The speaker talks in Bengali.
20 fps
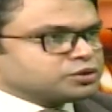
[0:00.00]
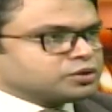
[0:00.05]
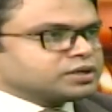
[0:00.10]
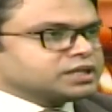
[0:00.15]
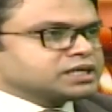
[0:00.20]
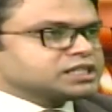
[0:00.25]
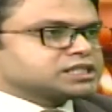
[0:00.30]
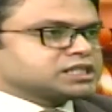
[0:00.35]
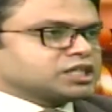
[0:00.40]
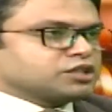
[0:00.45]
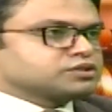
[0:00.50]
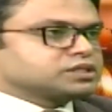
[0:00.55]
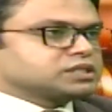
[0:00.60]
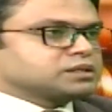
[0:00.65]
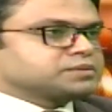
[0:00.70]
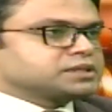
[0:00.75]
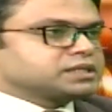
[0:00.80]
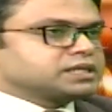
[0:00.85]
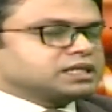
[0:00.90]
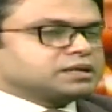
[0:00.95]
ধরনের
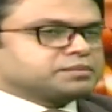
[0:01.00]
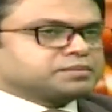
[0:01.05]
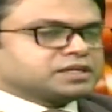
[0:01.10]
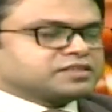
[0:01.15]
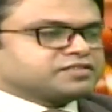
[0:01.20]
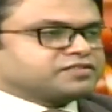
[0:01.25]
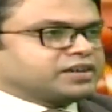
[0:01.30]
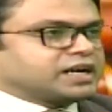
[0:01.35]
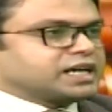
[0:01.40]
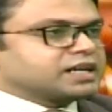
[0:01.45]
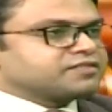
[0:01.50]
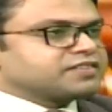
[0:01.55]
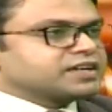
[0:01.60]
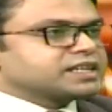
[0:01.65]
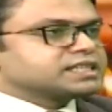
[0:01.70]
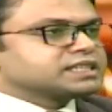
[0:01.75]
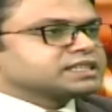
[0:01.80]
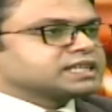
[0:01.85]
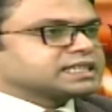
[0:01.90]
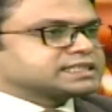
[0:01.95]
সরঞ্জাম যেগুলো আপনার ফায়ার
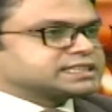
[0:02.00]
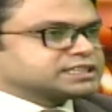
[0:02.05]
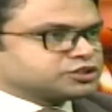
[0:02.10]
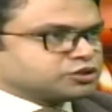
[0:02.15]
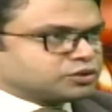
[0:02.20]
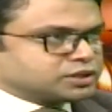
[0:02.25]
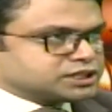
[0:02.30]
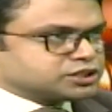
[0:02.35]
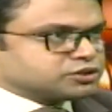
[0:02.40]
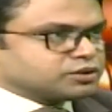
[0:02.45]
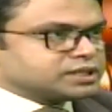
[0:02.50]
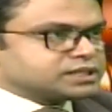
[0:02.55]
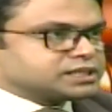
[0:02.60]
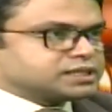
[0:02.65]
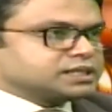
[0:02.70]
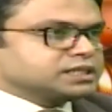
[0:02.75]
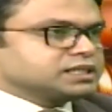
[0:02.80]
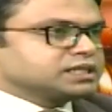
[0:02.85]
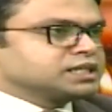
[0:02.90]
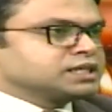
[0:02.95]
ফাইটিং অ্যাক্সেসরিজ
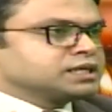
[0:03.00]
রয়েছে